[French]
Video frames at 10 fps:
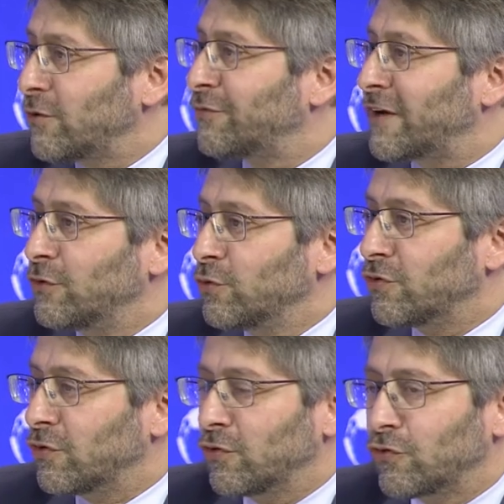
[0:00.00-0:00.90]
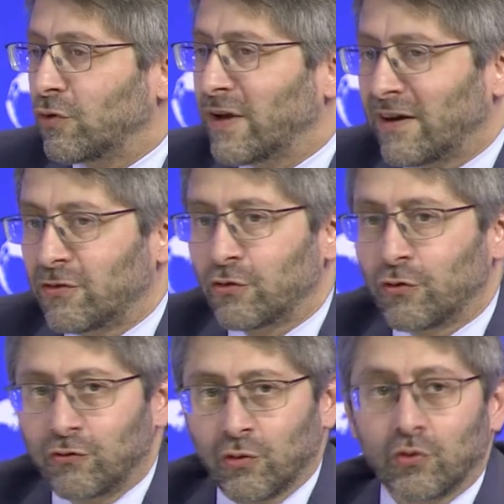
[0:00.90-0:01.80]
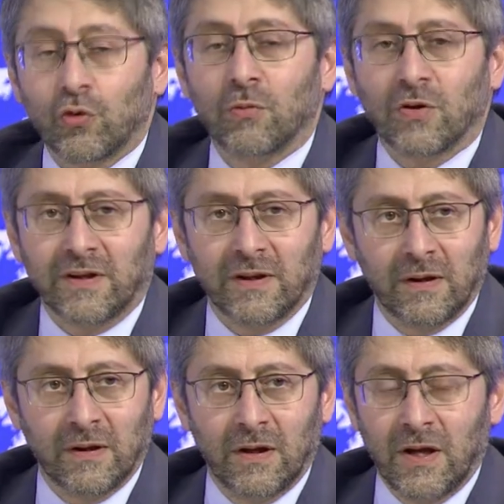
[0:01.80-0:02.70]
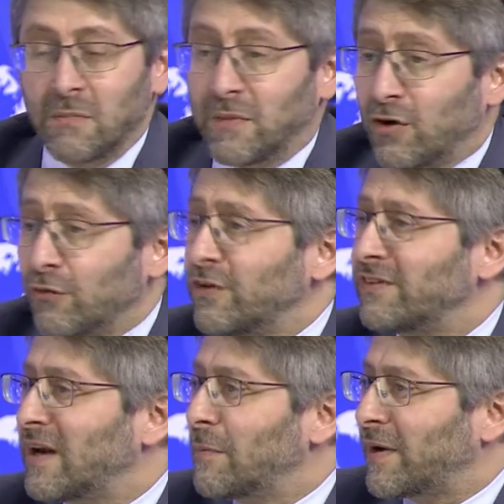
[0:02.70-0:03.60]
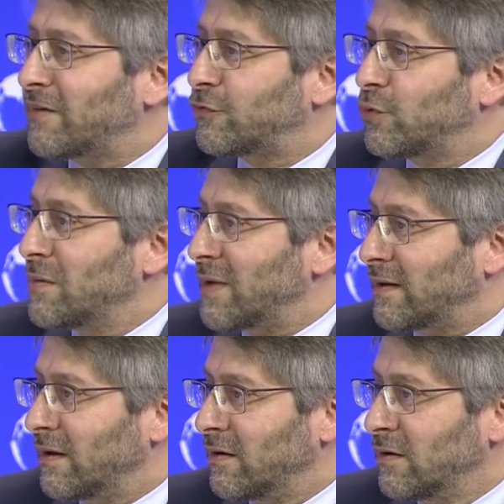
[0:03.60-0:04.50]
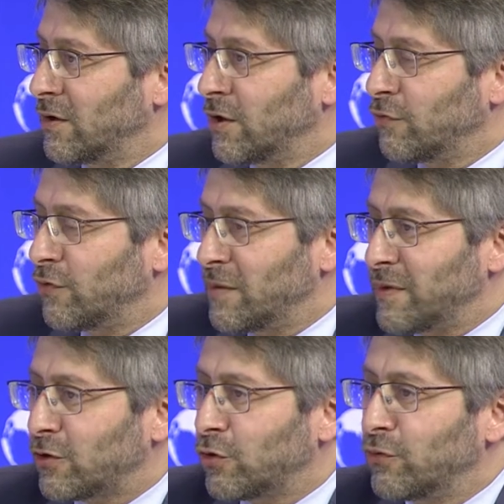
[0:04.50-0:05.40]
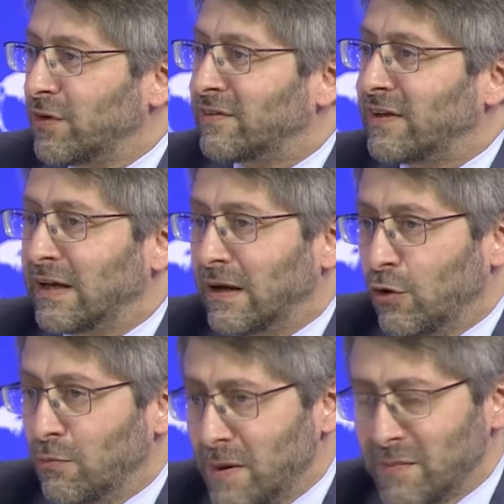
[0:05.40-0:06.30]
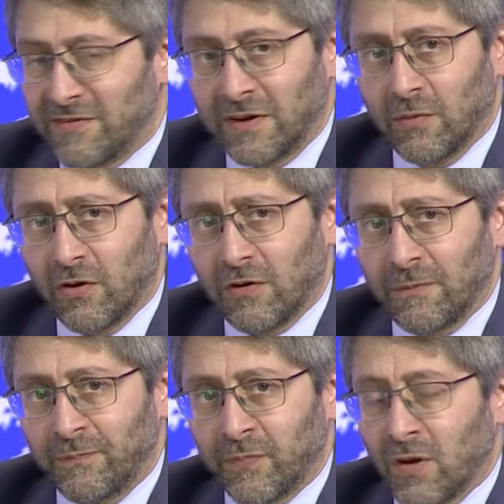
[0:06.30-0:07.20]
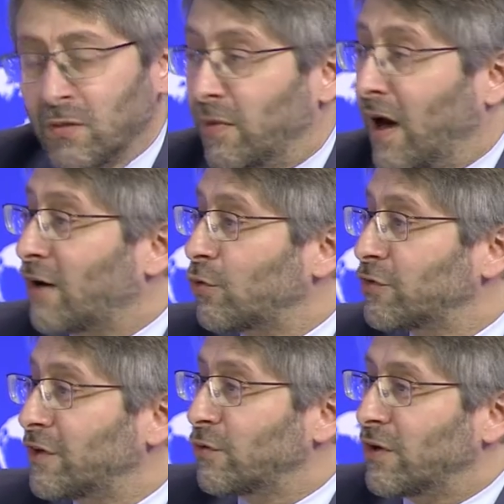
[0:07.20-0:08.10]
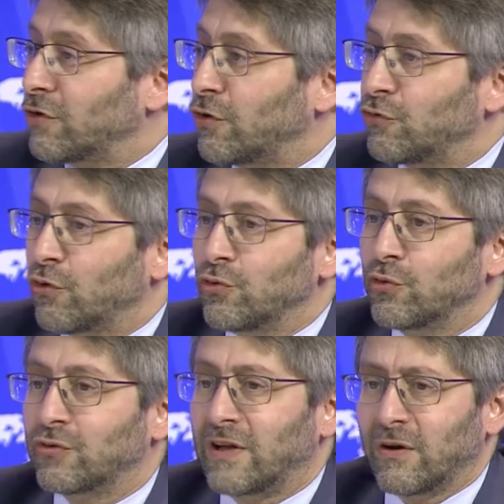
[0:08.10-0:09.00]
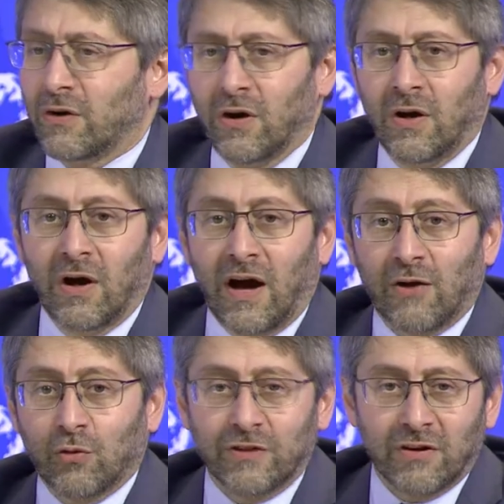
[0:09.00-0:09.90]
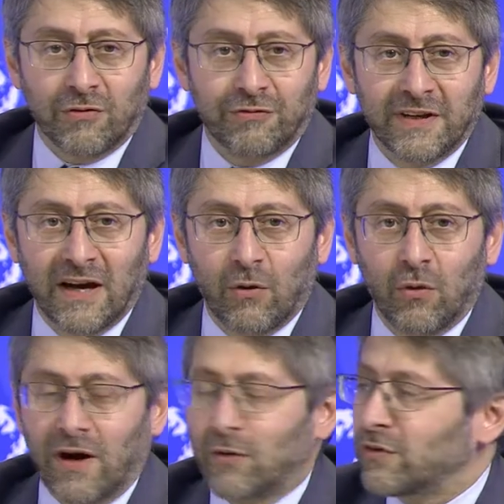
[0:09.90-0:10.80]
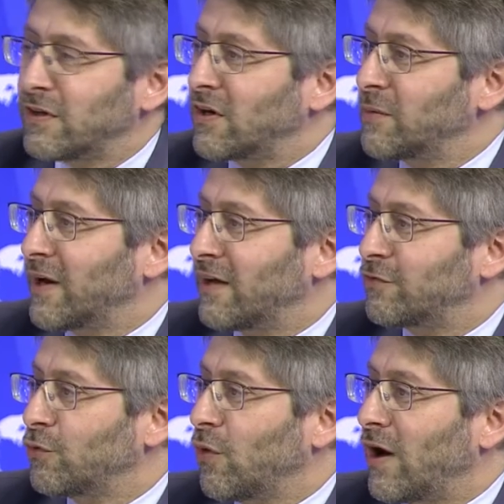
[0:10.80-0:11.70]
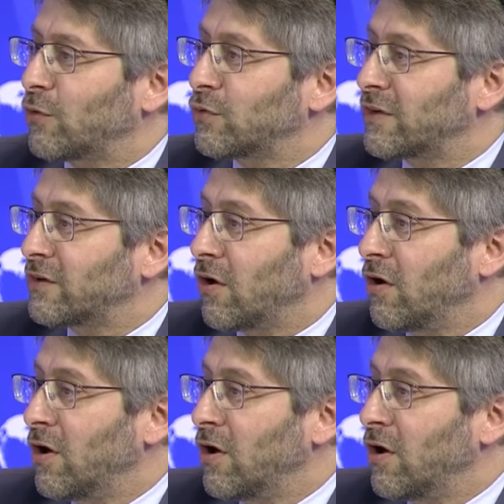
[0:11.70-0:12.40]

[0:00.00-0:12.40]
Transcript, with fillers: de fake news, ce que les réseaux sociaux ont augmenté. Mais quand vous lisez la presse tous les matins, vous voyez bien que vous lisez le même événement, raconté, on a entendu Renault tout à l'heure, raconté dans le Figaro, raconté dans Libération, raconté dans